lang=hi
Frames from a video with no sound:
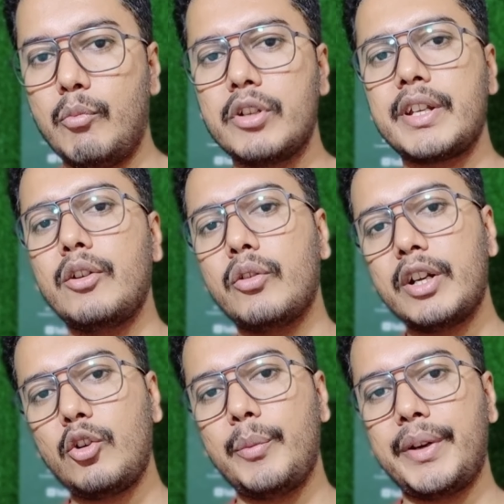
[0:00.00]
बहुत सारे लोगों
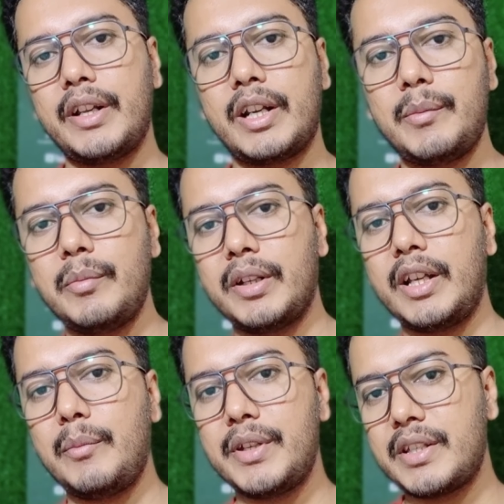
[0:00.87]
ने कॉमेंट करके भी
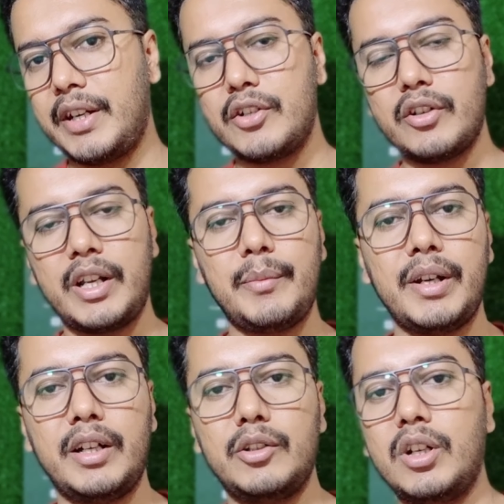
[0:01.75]
बताया मैं स्क्रीन शॉट यहाँ पे
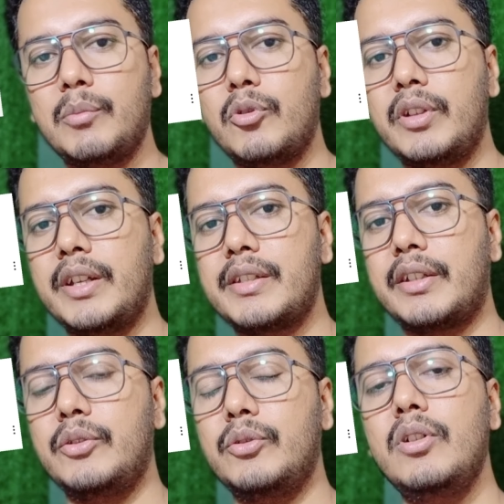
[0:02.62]
लगा दूंगा आप लोग देख
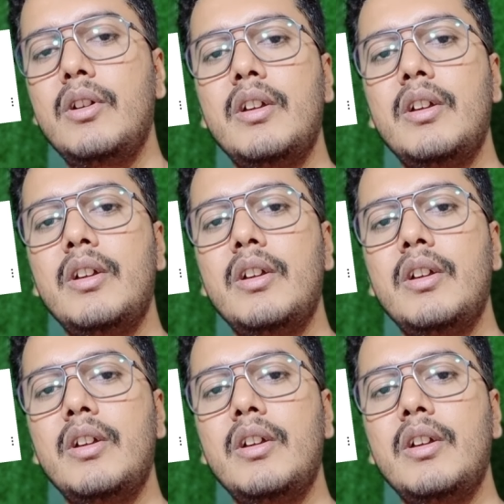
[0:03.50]
सकते हो